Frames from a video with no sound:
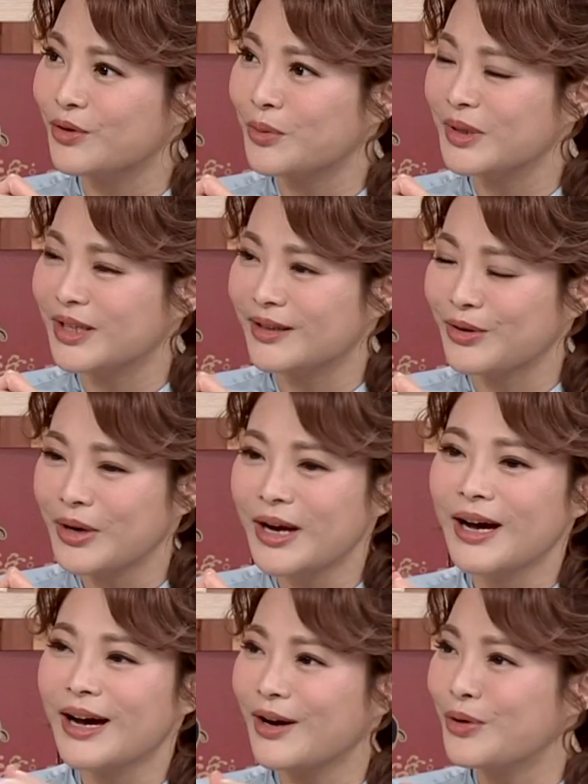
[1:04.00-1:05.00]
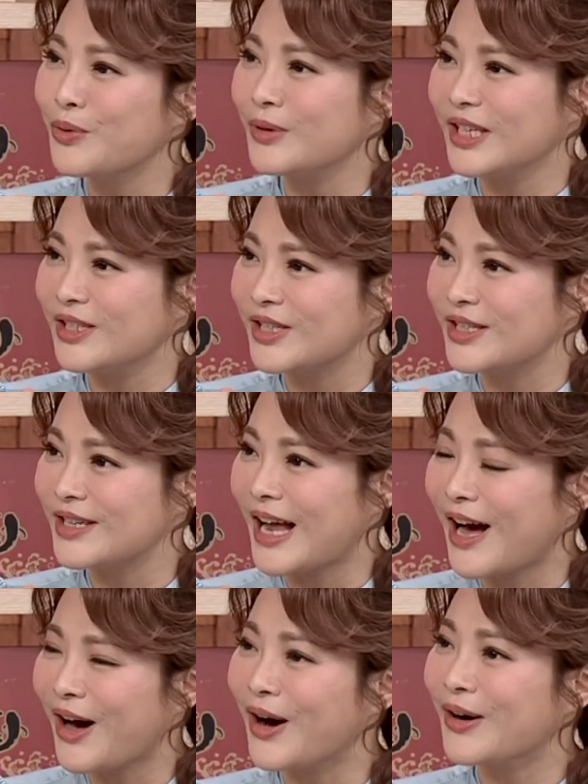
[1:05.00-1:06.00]
我们的呃护理师
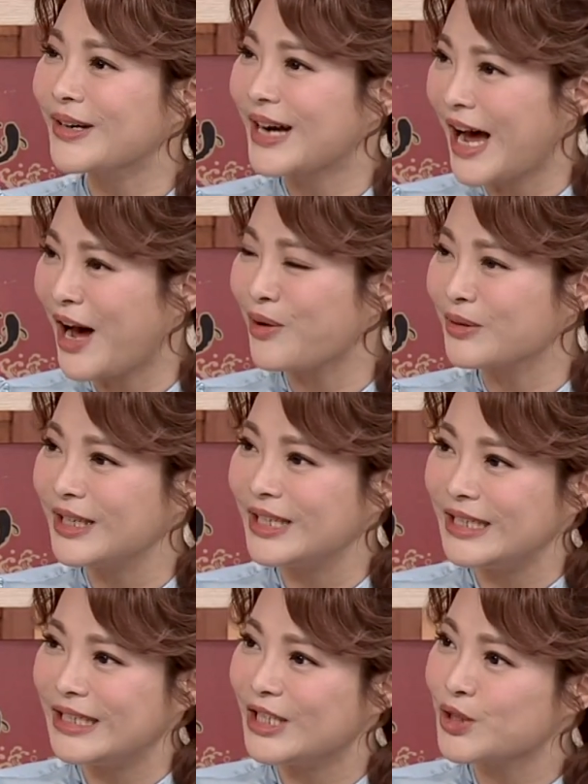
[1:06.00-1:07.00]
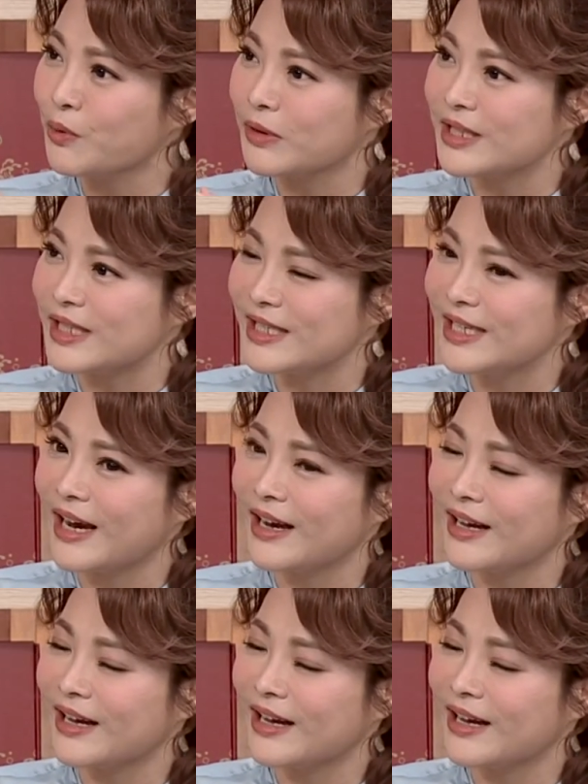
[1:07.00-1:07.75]
啦哈。对。好，你你中了几项？